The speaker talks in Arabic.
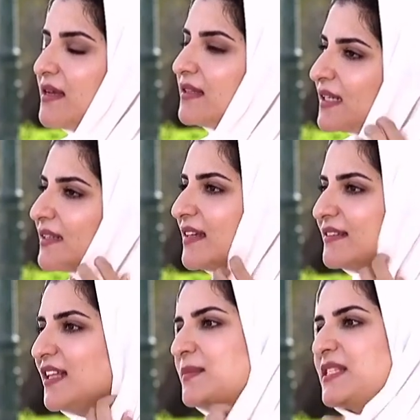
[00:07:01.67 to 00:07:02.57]
تقدر
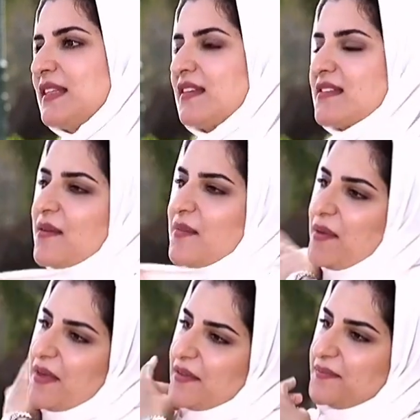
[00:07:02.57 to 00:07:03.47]
تلبس من
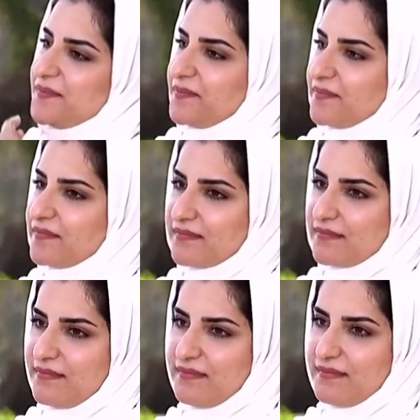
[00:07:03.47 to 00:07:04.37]
تصاميمي جميل طيب